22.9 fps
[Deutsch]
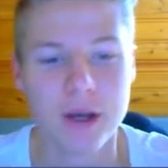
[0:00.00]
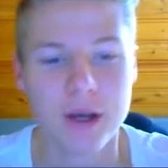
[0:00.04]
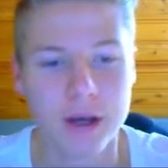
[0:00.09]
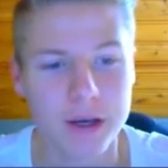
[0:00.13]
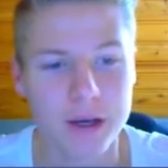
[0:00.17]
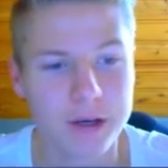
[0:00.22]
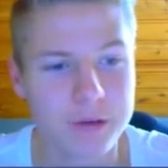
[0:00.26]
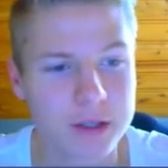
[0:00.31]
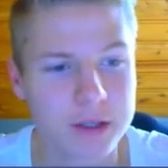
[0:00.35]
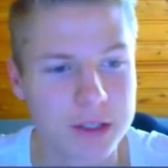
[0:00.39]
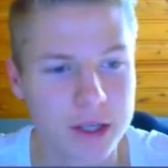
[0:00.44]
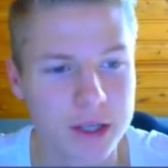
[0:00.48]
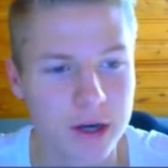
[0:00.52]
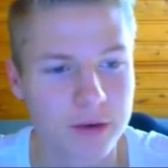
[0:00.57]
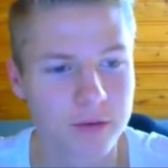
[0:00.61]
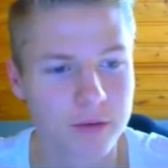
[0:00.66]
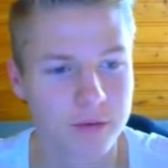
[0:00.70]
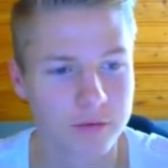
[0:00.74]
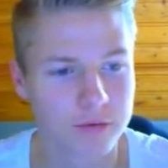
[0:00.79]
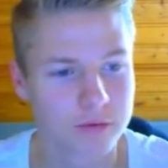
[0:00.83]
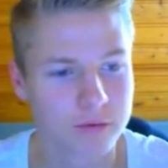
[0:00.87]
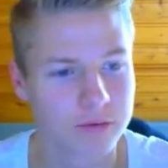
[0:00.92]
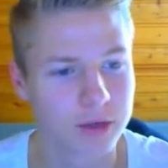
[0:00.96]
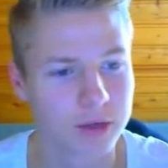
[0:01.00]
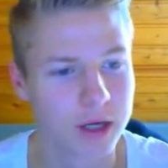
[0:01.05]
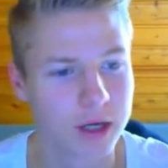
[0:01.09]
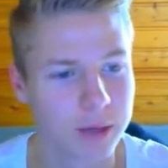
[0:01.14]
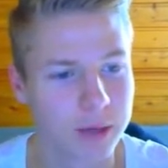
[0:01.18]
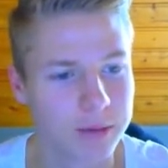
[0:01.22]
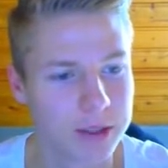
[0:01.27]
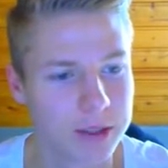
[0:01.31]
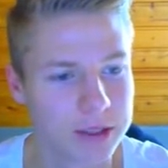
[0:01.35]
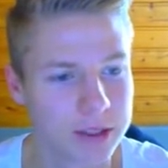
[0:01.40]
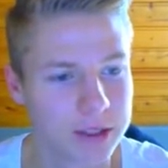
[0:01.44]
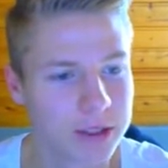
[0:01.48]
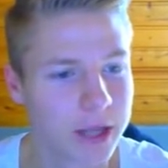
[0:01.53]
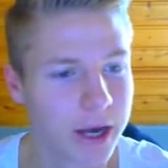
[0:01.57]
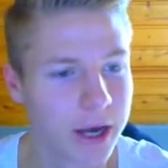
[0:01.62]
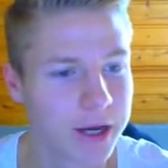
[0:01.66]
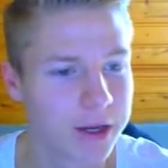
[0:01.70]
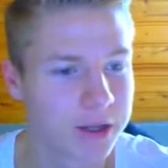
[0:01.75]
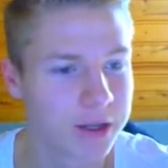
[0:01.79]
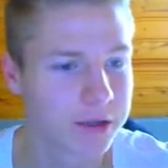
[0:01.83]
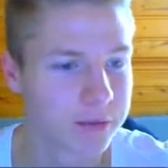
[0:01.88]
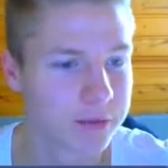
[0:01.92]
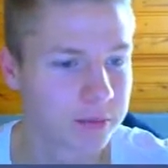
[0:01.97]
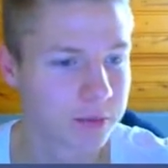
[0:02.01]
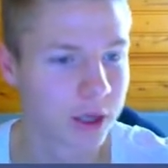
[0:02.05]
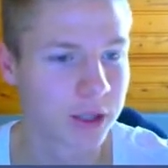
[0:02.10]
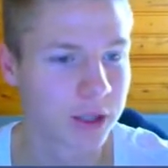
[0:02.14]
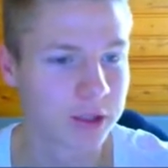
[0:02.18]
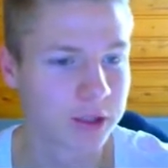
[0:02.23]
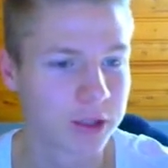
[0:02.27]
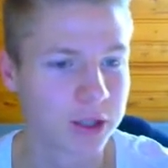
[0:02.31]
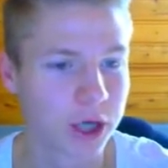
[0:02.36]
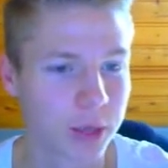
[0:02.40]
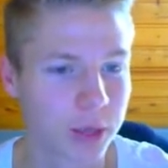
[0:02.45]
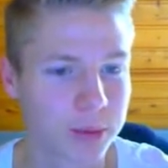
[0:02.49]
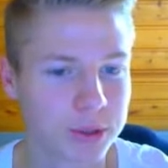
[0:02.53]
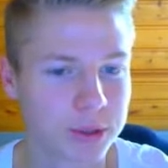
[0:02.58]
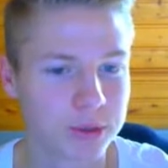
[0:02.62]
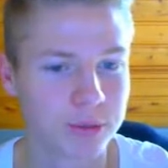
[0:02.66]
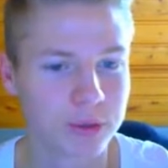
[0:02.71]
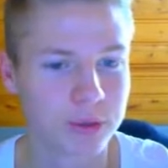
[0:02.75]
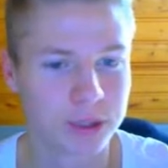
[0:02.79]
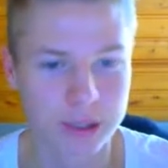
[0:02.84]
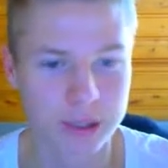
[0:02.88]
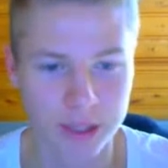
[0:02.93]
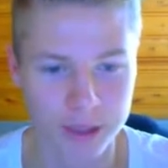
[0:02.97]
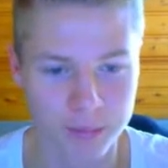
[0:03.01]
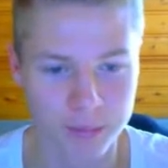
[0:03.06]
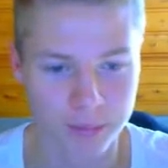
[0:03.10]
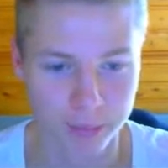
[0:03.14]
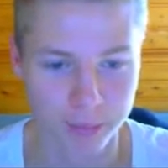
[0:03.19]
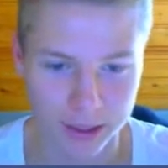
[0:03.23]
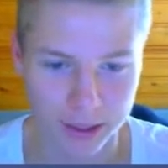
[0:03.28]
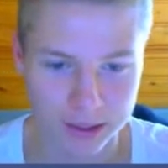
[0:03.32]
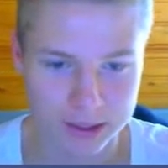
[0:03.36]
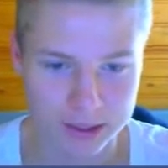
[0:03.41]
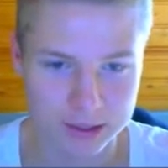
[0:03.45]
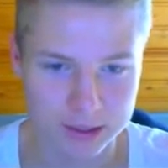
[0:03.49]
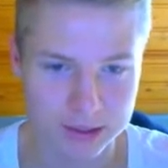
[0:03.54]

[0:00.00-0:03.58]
Ich würde sagen, äh, das sind eigentlich praktisch absolut dieselben Packs.